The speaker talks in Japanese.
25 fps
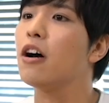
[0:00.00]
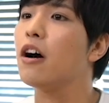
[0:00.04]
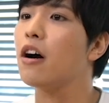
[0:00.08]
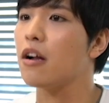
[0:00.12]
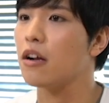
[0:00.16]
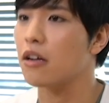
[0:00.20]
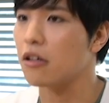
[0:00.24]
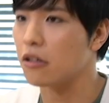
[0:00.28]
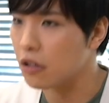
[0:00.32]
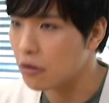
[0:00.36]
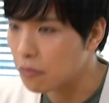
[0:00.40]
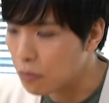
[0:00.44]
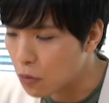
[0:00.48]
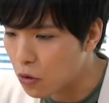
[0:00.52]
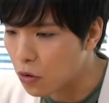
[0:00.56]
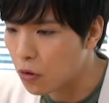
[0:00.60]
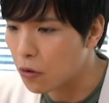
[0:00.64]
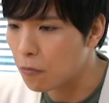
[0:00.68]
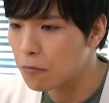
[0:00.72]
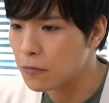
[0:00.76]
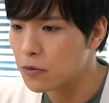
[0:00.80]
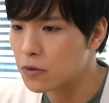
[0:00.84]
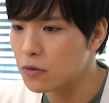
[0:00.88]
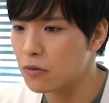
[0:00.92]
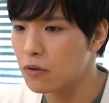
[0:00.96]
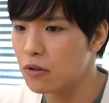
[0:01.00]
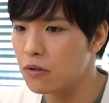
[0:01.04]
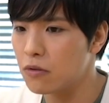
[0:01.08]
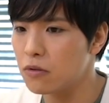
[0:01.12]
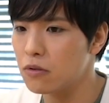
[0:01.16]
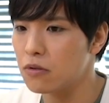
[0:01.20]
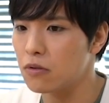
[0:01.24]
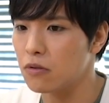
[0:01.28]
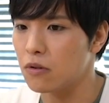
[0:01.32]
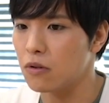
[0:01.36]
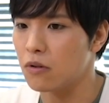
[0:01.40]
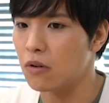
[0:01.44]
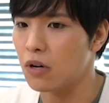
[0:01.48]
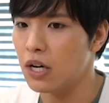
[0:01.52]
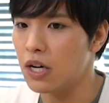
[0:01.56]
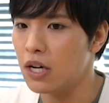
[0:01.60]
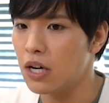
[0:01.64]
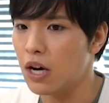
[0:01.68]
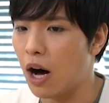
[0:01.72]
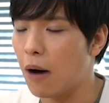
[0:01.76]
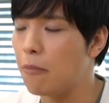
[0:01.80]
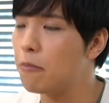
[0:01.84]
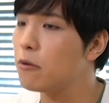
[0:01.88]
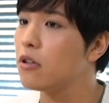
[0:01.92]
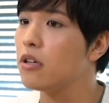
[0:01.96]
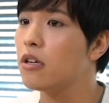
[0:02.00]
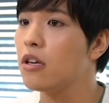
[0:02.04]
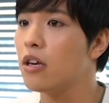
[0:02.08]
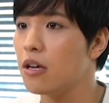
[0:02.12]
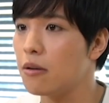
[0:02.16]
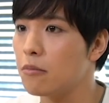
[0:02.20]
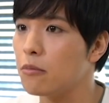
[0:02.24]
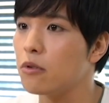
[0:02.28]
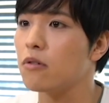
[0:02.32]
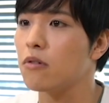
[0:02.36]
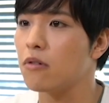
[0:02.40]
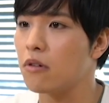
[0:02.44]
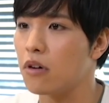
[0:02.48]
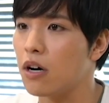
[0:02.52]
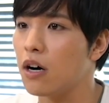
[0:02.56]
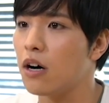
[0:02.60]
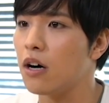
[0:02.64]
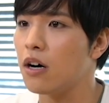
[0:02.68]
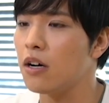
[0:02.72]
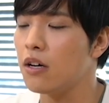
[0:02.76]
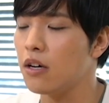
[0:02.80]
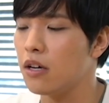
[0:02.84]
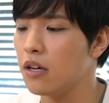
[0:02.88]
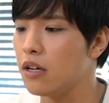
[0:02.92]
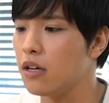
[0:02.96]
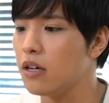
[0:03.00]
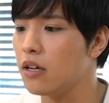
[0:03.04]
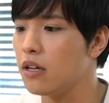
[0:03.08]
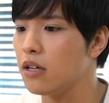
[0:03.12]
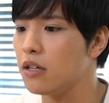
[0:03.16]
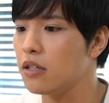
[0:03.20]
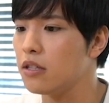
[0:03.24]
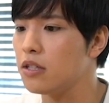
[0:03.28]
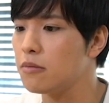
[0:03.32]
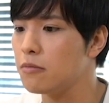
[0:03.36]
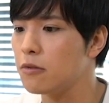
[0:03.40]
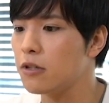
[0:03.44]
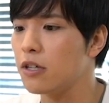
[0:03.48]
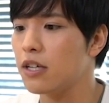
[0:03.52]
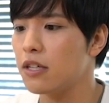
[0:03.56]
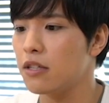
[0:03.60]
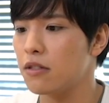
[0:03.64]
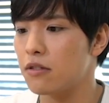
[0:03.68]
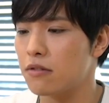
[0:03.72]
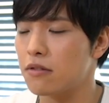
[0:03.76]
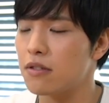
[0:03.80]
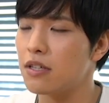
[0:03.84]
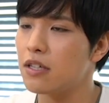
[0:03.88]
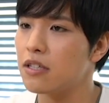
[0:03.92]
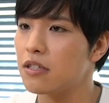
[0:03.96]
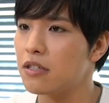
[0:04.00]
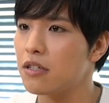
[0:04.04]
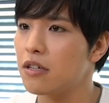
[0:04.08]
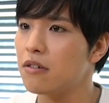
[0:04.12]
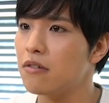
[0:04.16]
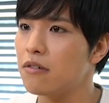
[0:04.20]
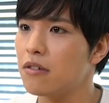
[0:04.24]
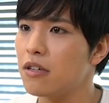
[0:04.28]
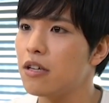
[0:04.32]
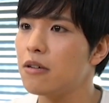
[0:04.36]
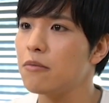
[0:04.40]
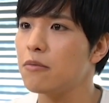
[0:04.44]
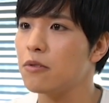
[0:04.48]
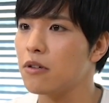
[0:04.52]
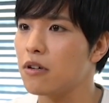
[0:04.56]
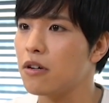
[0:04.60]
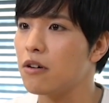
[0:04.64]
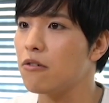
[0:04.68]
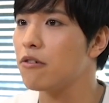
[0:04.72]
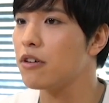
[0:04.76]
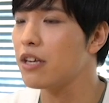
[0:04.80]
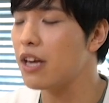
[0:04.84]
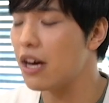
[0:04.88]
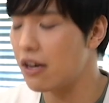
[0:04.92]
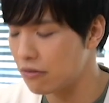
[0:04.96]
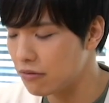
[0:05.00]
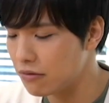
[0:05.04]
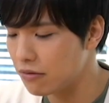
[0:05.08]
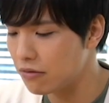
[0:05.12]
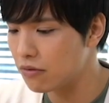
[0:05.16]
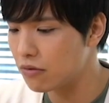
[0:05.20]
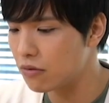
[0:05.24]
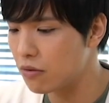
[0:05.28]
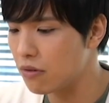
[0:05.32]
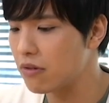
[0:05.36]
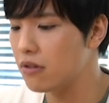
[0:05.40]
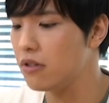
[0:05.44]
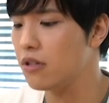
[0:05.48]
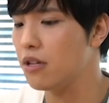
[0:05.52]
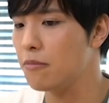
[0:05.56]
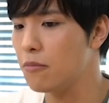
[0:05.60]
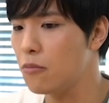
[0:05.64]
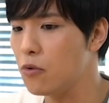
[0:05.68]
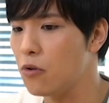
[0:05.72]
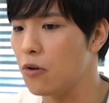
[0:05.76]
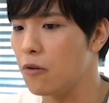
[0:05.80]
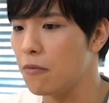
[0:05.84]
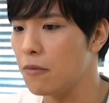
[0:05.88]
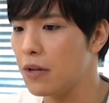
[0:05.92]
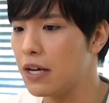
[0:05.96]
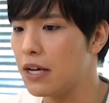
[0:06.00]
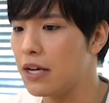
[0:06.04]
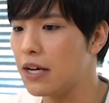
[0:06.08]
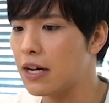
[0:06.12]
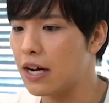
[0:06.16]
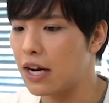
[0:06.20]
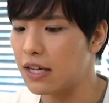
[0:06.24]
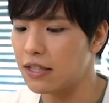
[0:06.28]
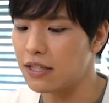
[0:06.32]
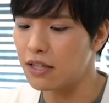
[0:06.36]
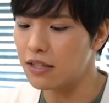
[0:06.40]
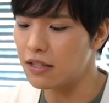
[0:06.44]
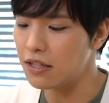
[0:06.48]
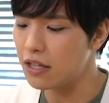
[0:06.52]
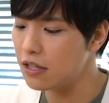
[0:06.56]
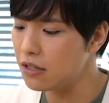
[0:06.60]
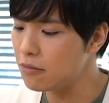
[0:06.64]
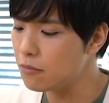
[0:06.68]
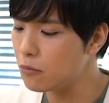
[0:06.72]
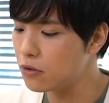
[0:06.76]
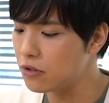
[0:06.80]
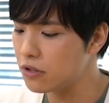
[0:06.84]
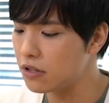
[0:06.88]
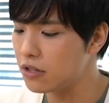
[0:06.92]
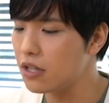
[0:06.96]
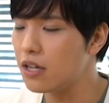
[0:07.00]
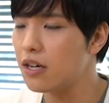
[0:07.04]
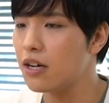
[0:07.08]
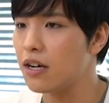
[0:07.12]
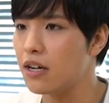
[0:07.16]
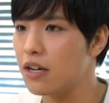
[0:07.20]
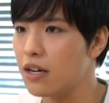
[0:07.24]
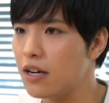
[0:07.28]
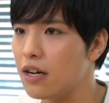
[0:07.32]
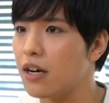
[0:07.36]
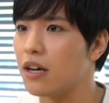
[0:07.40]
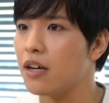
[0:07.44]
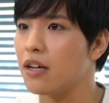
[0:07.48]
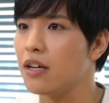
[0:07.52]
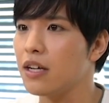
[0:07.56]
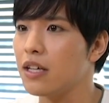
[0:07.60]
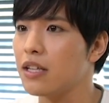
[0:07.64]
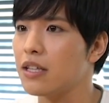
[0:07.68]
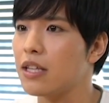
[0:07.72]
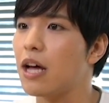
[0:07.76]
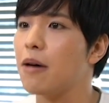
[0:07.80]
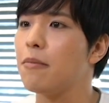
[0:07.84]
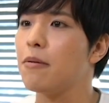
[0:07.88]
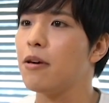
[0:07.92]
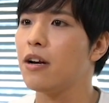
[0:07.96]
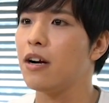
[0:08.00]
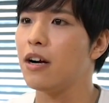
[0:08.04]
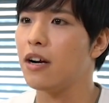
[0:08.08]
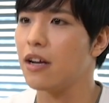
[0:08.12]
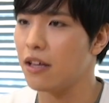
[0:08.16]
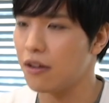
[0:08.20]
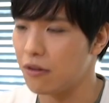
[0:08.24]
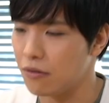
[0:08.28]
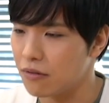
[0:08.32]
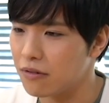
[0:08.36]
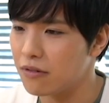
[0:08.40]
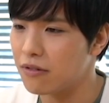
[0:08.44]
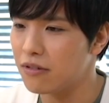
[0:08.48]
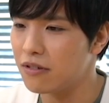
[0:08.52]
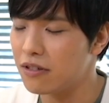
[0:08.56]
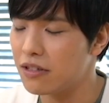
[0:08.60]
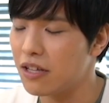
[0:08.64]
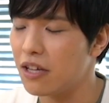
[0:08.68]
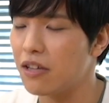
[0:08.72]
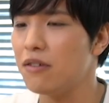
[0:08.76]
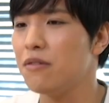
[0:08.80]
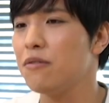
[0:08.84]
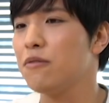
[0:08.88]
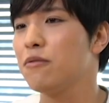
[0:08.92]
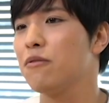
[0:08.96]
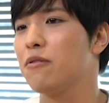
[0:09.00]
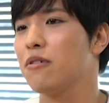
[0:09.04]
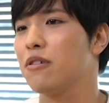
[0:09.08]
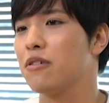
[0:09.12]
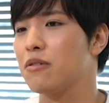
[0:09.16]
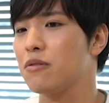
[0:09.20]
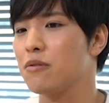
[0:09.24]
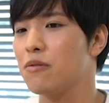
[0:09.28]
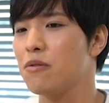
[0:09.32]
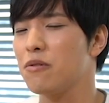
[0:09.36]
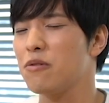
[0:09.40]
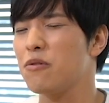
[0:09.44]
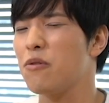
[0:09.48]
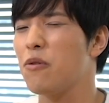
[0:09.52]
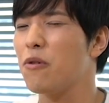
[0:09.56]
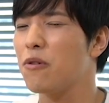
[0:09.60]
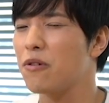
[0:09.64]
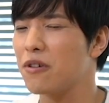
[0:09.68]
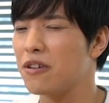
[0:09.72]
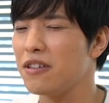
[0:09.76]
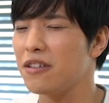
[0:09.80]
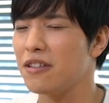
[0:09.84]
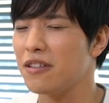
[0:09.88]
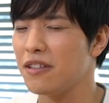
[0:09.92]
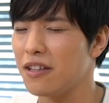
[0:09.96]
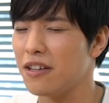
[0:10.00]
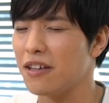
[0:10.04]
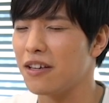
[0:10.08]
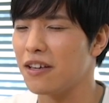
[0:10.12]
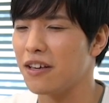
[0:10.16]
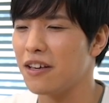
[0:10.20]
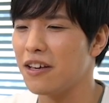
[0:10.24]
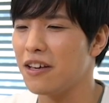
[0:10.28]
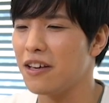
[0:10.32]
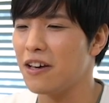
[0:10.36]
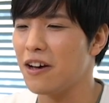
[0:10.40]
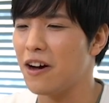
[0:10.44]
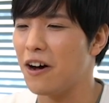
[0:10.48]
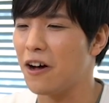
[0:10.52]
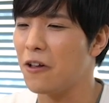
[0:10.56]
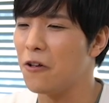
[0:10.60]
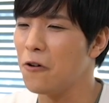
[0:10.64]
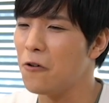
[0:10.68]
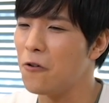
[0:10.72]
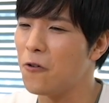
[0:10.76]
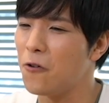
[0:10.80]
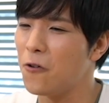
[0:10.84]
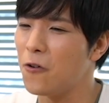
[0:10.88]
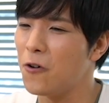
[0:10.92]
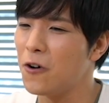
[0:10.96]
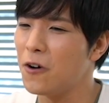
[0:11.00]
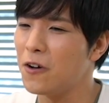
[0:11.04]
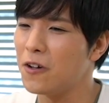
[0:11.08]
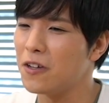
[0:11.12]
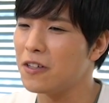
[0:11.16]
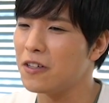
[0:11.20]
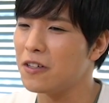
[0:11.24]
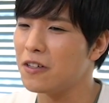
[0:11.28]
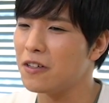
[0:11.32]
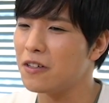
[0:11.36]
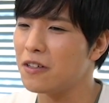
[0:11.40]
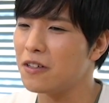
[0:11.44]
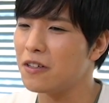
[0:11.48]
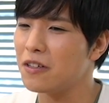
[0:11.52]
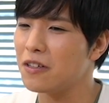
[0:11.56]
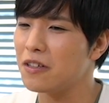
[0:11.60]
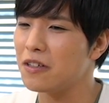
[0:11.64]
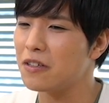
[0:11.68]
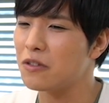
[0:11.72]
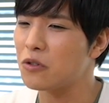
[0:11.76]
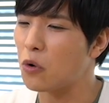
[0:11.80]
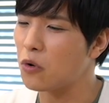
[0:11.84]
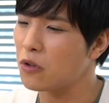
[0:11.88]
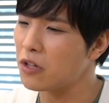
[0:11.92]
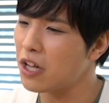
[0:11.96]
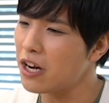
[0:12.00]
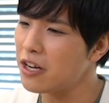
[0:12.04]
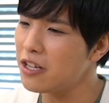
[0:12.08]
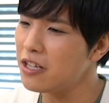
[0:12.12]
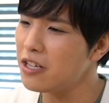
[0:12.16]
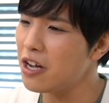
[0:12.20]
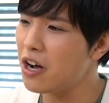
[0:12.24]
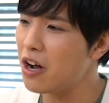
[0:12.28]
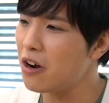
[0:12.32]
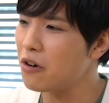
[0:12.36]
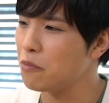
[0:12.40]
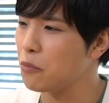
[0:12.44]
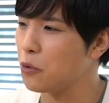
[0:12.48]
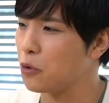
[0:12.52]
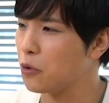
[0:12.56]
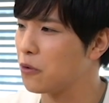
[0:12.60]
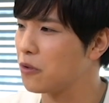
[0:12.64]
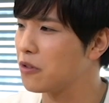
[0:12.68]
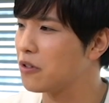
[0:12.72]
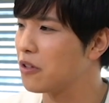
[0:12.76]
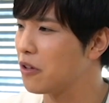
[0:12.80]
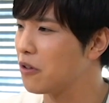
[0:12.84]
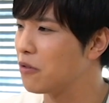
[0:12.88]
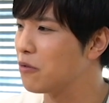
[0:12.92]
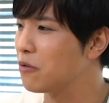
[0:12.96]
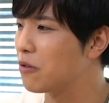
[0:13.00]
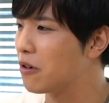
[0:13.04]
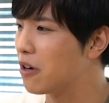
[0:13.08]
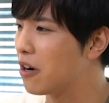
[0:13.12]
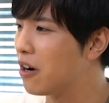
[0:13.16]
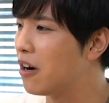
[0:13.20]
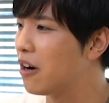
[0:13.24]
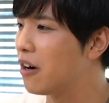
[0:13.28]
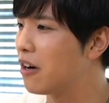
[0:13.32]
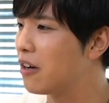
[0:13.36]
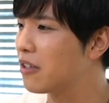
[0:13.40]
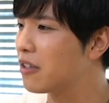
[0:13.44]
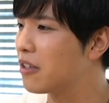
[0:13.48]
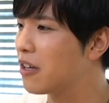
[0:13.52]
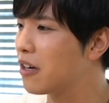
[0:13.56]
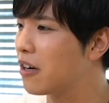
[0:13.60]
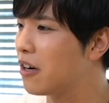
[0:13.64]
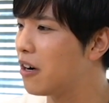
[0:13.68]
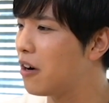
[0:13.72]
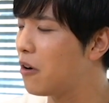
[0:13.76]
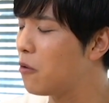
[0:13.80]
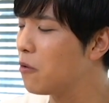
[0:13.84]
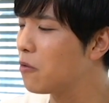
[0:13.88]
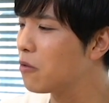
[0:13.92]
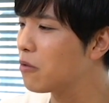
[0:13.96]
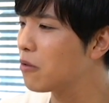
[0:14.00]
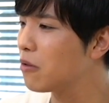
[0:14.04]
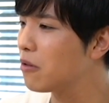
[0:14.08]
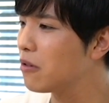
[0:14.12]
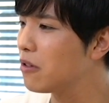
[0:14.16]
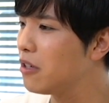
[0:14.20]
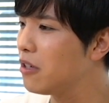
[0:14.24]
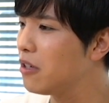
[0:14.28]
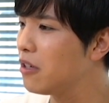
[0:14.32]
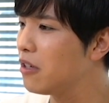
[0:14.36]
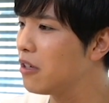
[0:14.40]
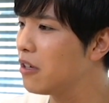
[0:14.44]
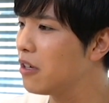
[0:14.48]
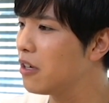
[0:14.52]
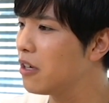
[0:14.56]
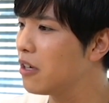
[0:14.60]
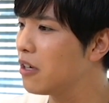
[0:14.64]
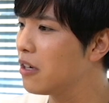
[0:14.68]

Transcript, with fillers: ながらでもそれこそアプリゲームとか、えー、自分が出演しているゲームとかをやる時でも片手に持ちながら食べられるっていうのがすごく大きいんであの隣にあるものっていうかなんか本当に